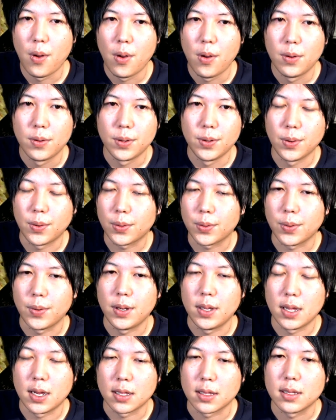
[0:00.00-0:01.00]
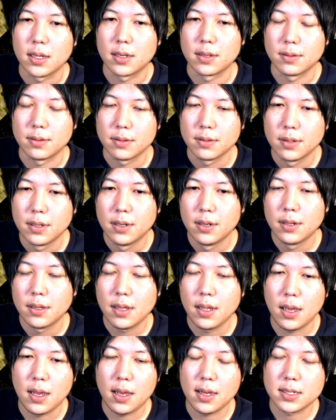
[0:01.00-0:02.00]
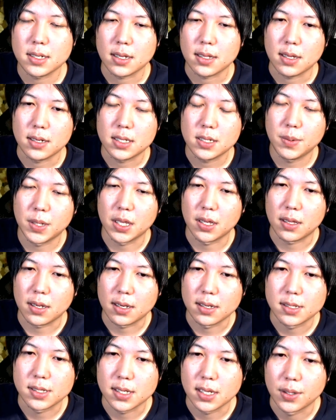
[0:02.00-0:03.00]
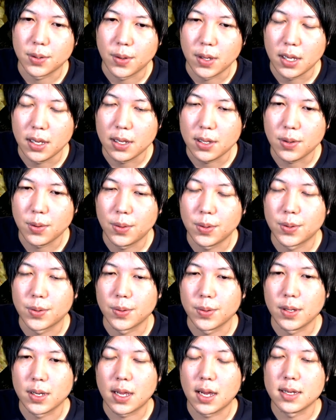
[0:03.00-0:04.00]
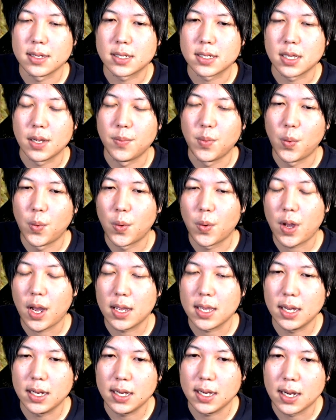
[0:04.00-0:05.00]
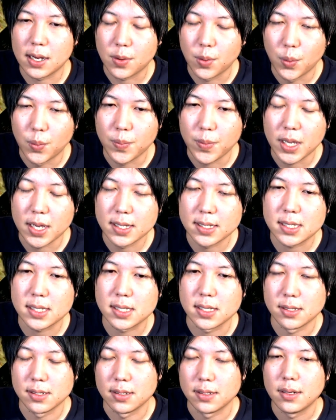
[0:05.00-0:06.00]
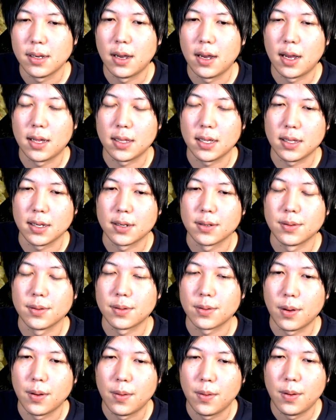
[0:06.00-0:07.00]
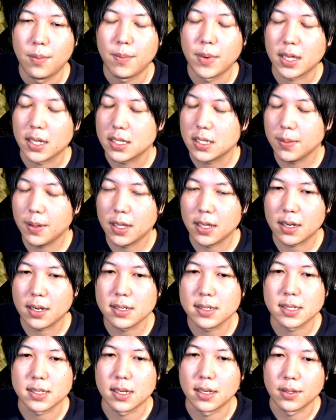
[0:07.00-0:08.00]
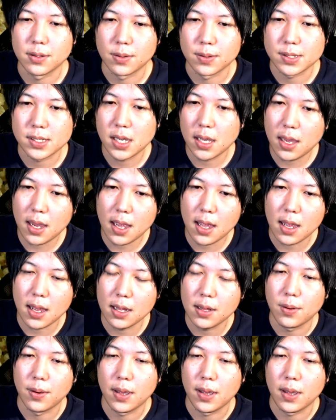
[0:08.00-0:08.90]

いうことになってくる。で、じゃあ立花隆さんの影響力に関しても、陰りがこう見えつつあ出てくると。まあ、立花隆さんの世間への